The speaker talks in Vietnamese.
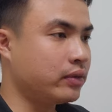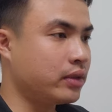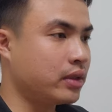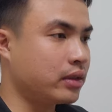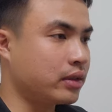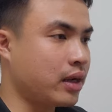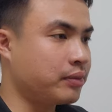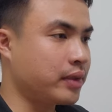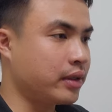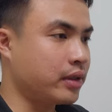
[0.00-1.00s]
tiền thành
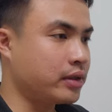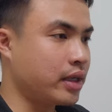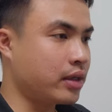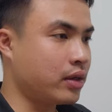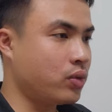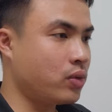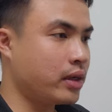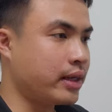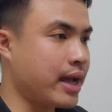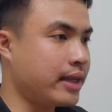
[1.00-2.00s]
công thì nó sẽ có nút
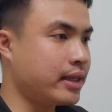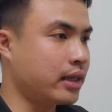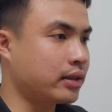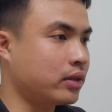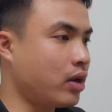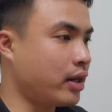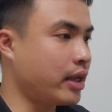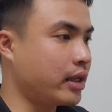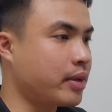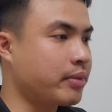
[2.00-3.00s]
là đã nhận thanh toán
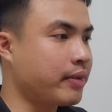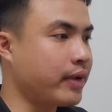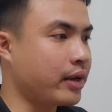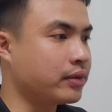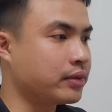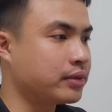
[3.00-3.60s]
này và bấm vào